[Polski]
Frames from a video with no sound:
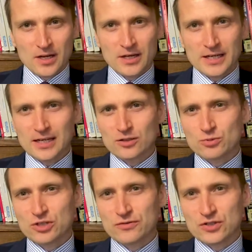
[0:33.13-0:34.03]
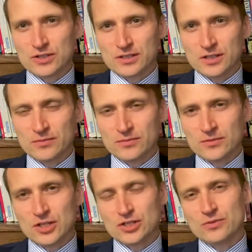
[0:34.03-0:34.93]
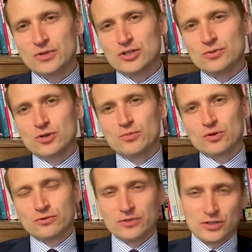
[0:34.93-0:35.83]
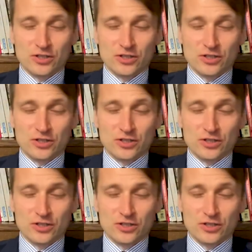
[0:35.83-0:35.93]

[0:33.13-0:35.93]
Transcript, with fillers: Ricardo przede wszystkim, jeśli mieliśmy go porównać,